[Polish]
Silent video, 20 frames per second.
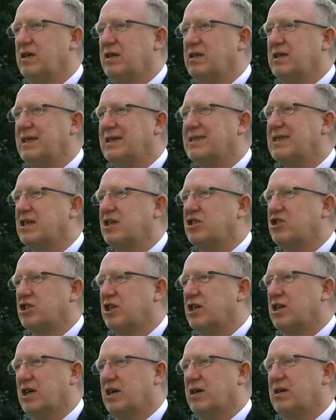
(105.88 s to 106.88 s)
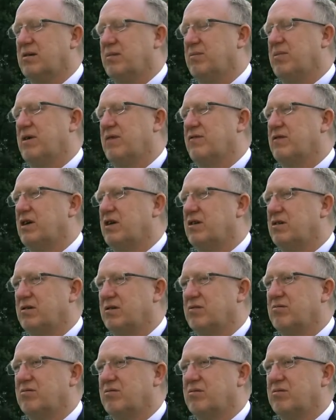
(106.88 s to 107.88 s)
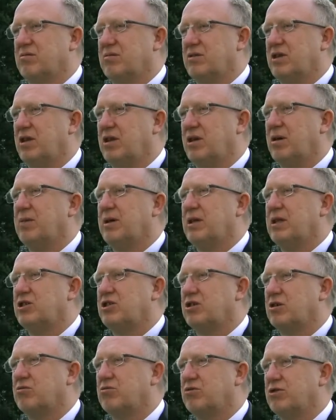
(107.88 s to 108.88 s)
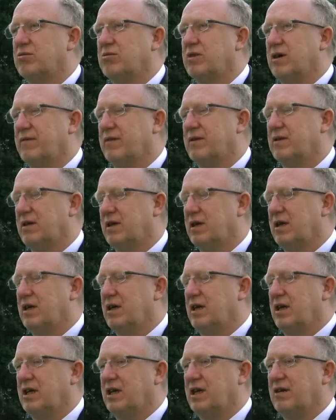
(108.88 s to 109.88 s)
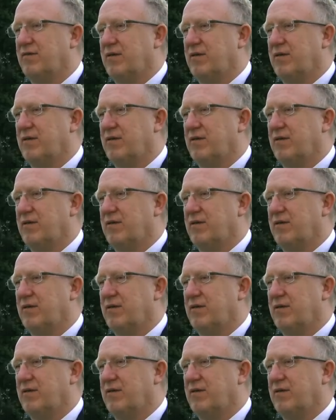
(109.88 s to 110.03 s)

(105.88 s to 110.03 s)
jest tych szereg, prawda, no, nie, nie będę się kusił na nawet ich